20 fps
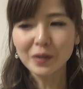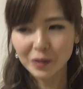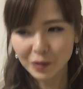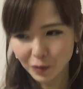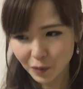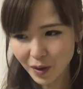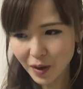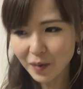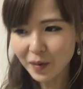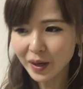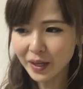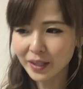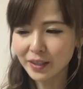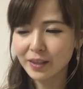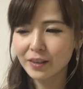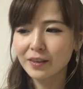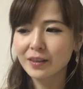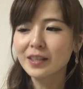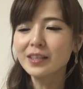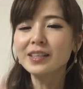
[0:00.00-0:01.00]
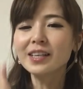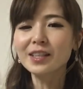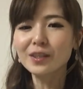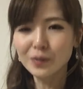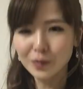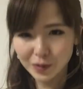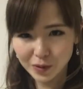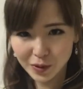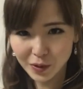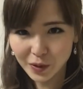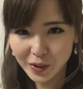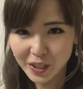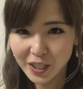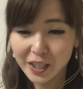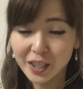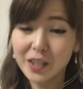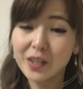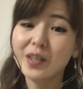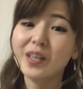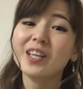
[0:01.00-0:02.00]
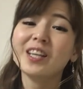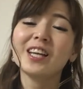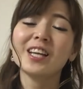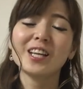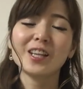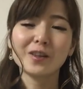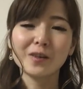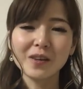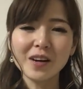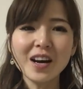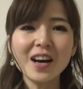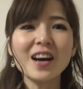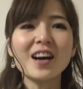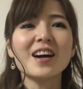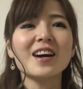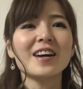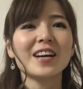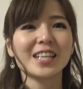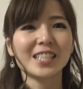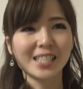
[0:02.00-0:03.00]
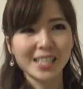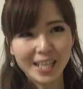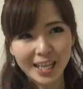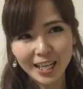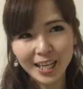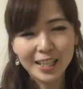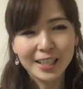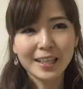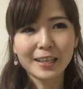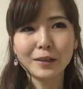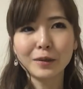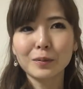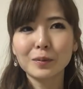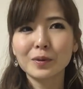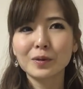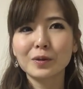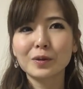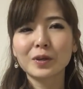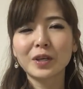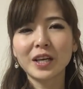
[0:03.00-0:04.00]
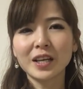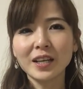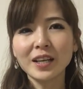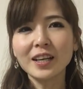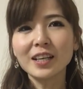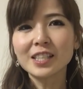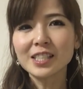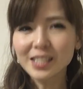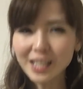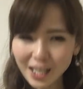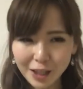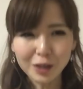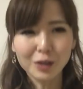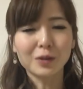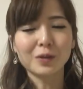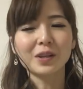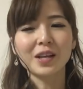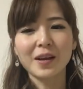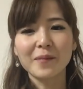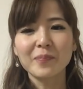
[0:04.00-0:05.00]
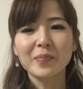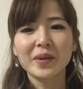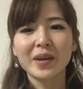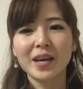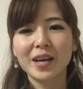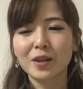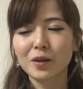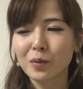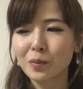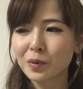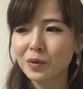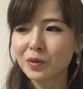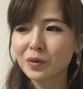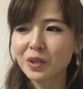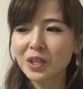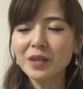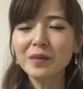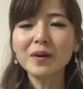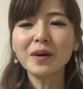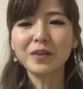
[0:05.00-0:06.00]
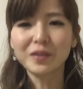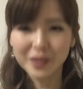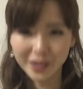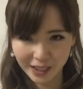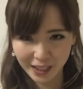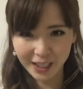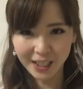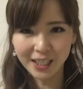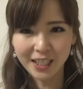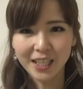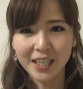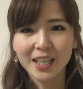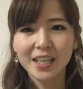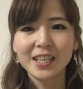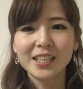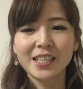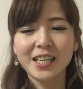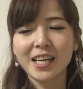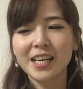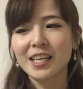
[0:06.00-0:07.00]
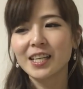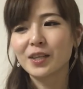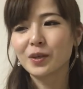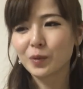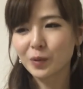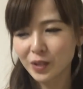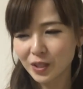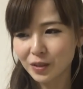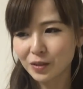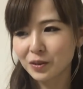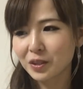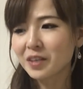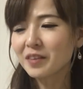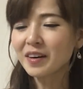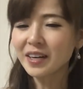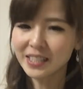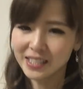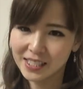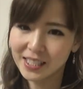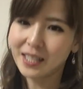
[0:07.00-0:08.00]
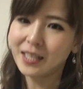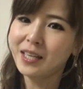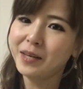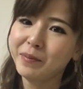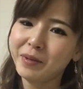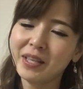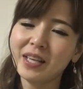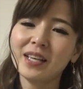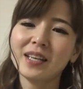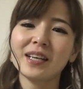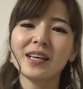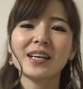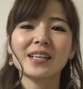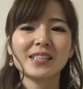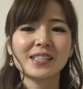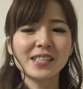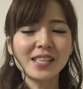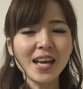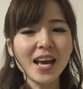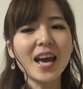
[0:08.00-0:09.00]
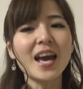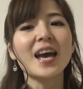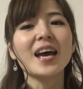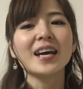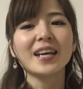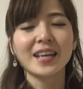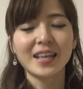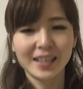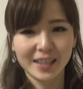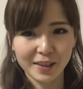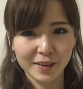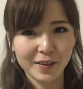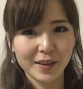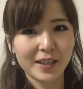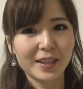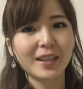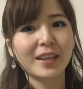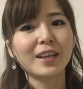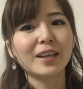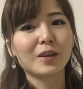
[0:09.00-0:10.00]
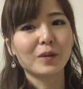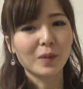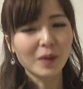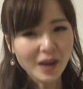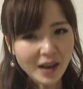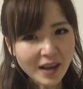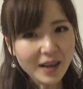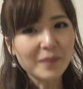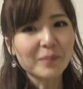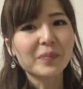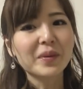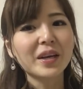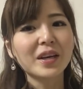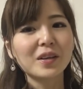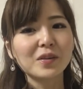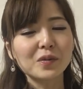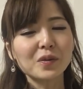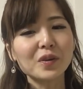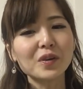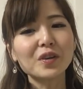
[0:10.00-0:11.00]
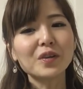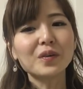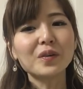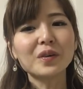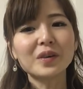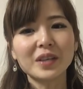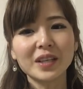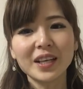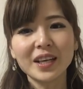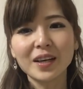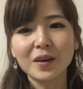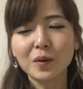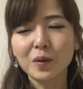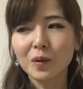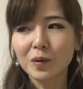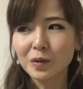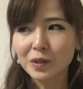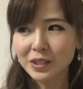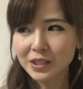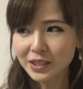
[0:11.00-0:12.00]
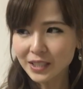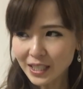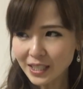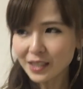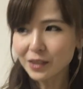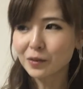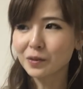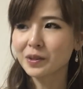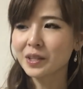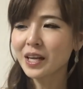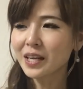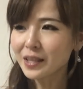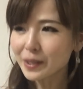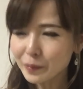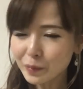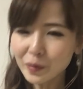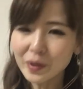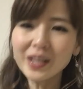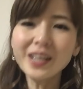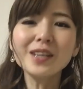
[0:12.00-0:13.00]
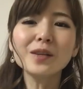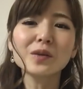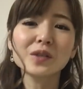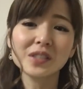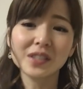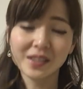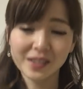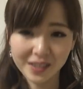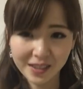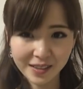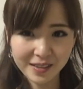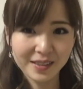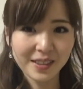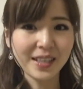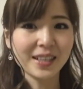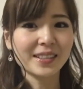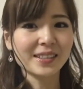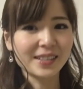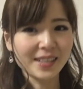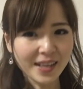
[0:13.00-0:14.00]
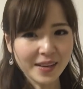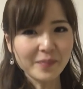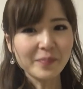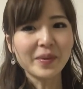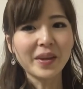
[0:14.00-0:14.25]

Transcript: ドアを開けてくれてどうぞってやってくれたりとか、エスカレーター登る時にさっとね、登る時は上に、降りる時は下にみたいな感じでやってくれたりとか、そういう風にこうさっと何でもリードしてくれる男性、